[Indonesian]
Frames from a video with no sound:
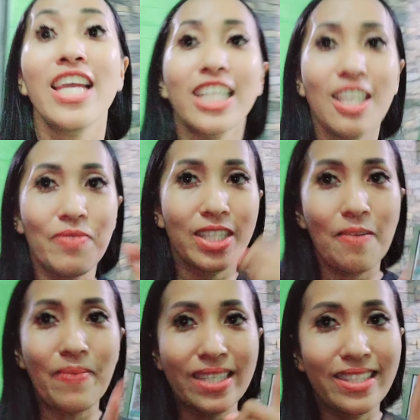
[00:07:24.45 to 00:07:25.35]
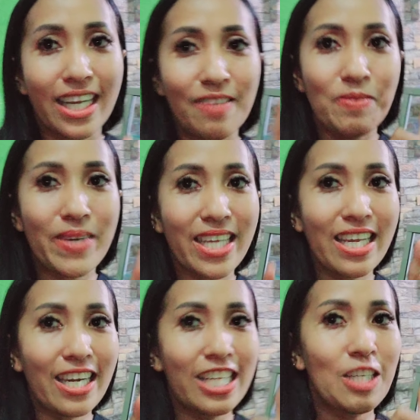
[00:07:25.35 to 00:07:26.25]
Devita pasti akan
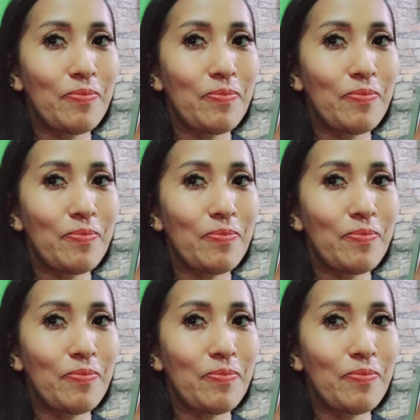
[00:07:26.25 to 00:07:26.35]
membagikan resep